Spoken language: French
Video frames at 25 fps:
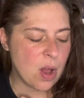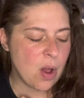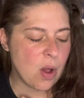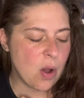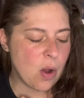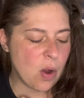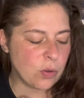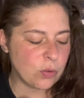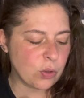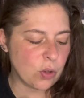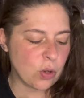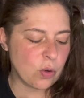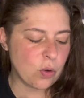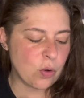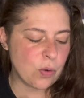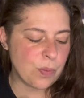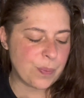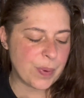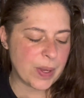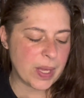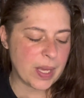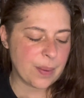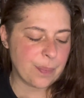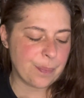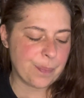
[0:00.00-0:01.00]

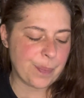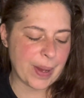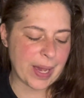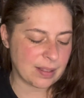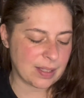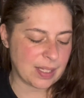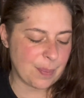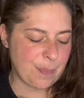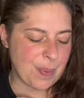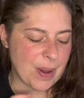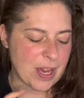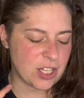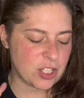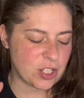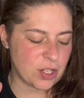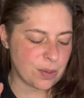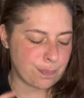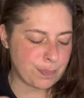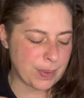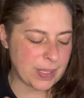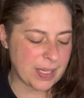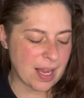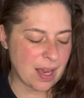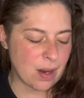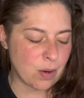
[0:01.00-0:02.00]
entrecoupées par des pages
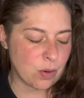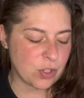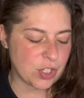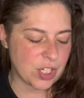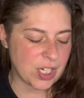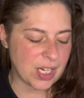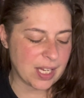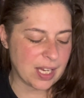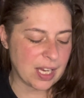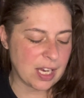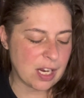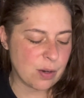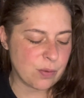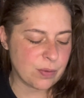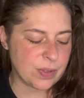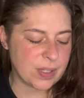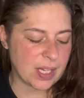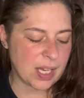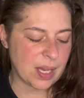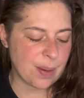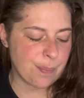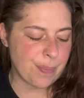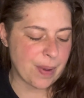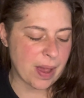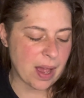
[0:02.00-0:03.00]
pédagogiques
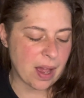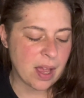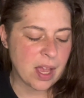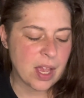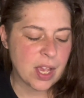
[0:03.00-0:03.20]
illustrées par